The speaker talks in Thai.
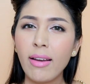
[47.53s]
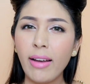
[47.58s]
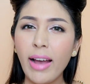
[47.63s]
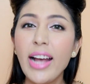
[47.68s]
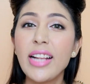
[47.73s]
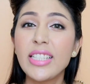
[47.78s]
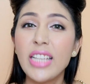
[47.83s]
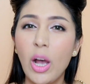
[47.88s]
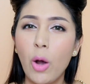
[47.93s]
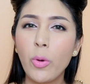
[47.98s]

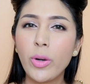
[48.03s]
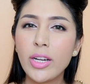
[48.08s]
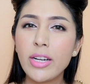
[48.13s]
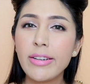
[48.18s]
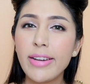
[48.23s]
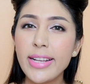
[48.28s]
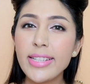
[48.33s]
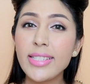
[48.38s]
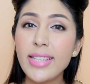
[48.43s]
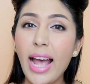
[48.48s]
ข้าจะเอาคื
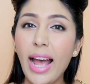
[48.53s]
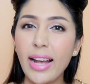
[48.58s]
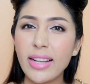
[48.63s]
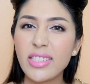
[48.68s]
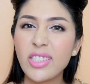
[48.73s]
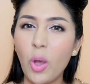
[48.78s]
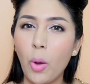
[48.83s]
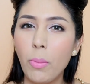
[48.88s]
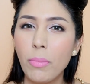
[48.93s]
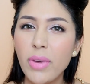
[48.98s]
นให้สะ
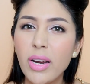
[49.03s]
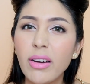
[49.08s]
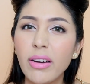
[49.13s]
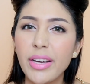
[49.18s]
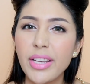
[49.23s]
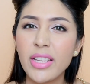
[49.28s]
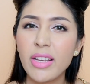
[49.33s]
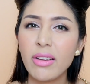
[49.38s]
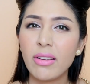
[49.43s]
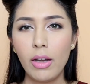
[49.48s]
สมเล
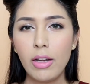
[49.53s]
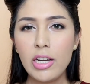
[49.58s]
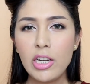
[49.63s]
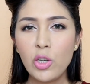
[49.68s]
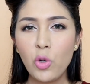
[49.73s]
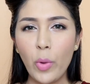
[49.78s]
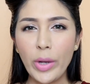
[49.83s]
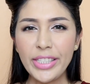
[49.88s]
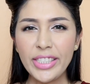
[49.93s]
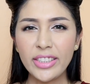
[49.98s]
ยหรื
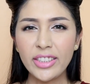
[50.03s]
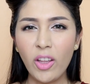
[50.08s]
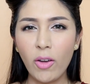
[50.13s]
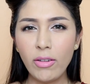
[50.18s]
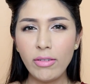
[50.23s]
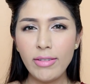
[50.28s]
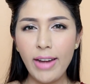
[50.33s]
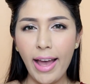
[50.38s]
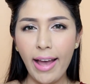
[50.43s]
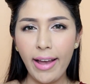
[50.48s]
อว่าจะต้อ
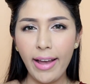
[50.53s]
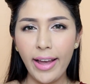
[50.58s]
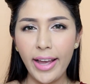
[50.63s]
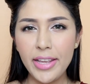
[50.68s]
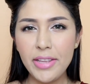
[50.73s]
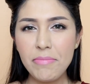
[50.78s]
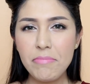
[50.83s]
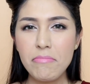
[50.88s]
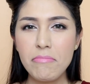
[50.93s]
งร้าย